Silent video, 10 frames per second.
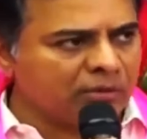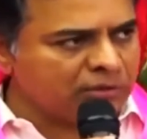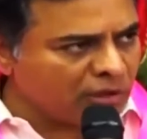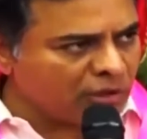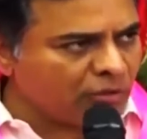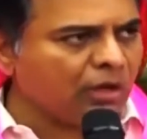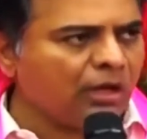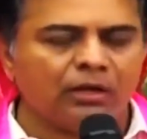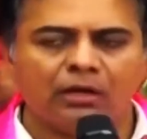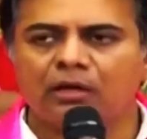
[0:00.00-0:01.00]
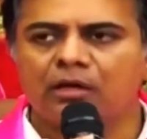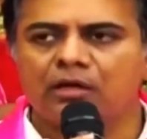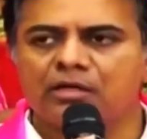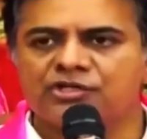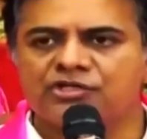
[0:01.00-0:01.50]
మేమందరం కూడా
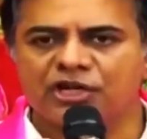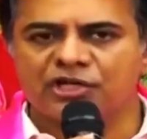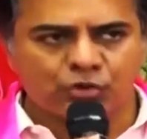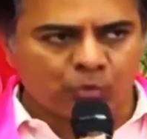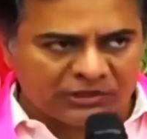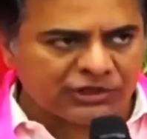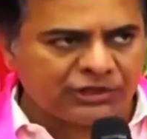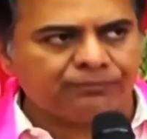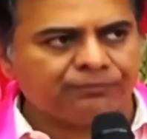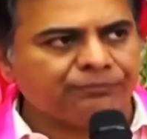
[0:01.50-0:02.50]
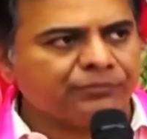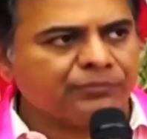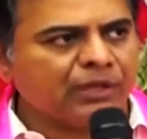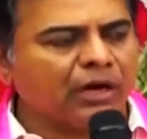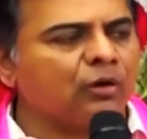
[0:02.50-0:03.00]
శిరస్సు వంచి
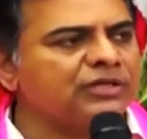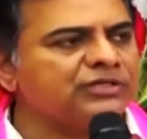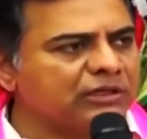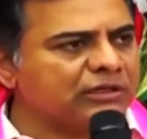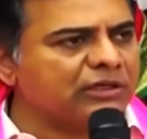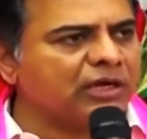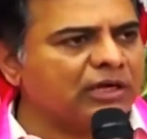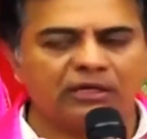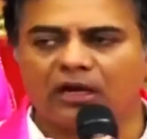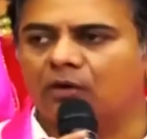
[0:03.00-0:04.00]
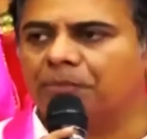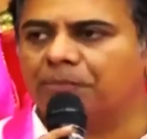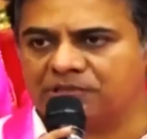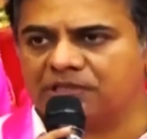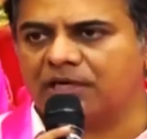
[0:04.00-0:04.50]
నల్లగొండ చైతన్యానికి నల్గొండ
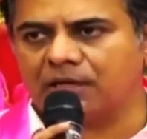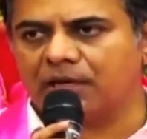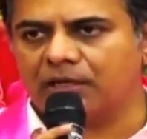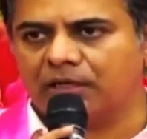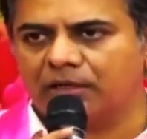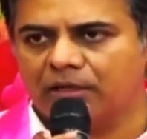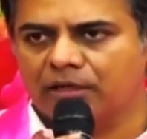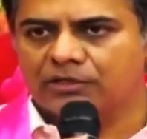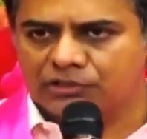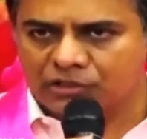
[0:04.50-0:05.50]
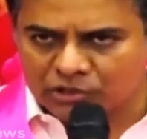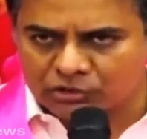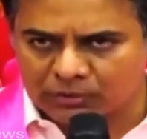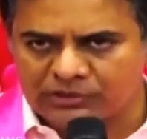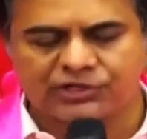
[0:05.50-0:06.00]
ప్రజానీకానికి
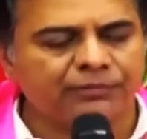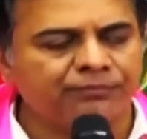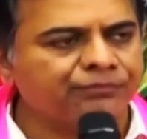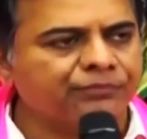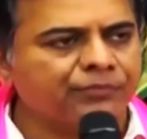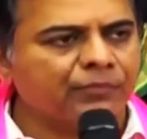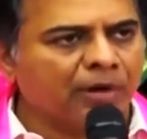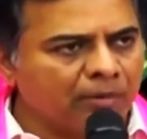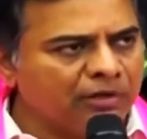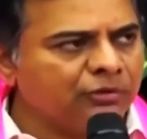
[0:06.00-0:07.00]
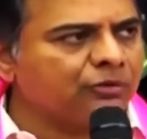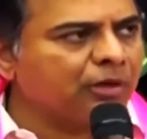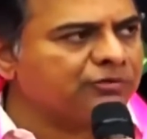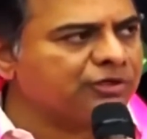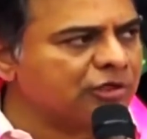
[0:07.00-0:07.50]
శిరస్సు వంచి
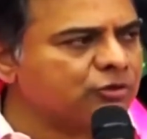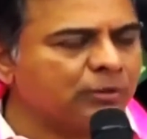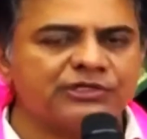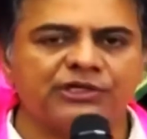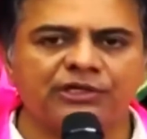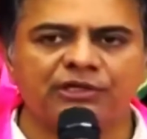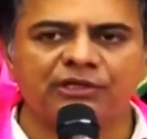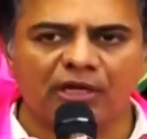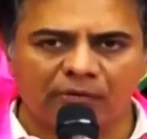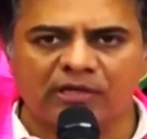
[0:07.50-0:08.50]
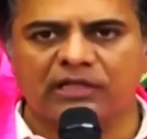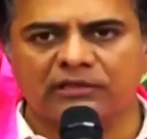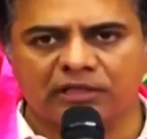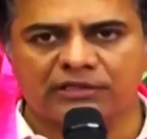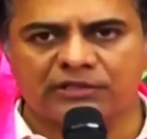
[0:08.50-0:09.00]
ప్రణమిల్లుతున్నాం శిరస్సు వంచి
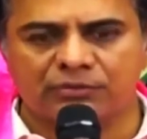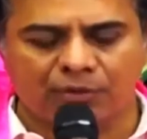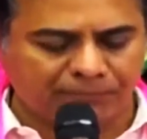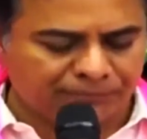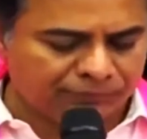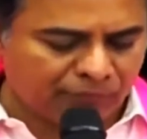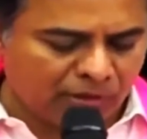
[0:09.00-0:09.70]
ధన్యవాదాలు తెలియజేస్తున్నాం